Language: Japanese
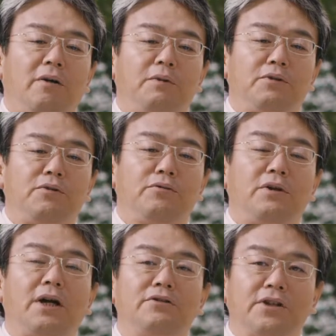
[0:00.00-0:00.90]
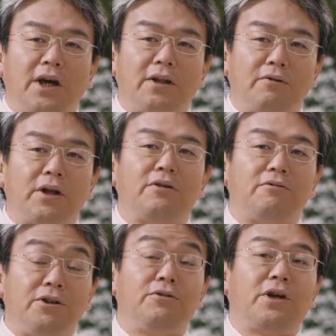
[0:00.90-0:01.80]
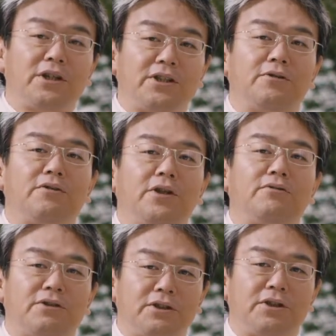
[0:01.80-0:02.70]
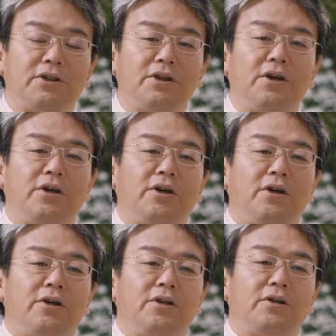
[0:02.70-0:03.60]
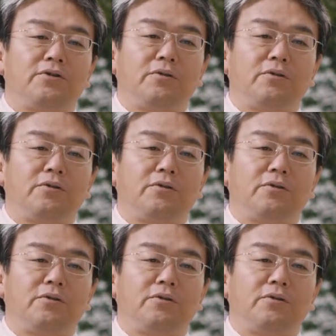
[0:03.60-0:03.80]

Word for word: やっぱその裏付けとなる理由が必要ですしえー、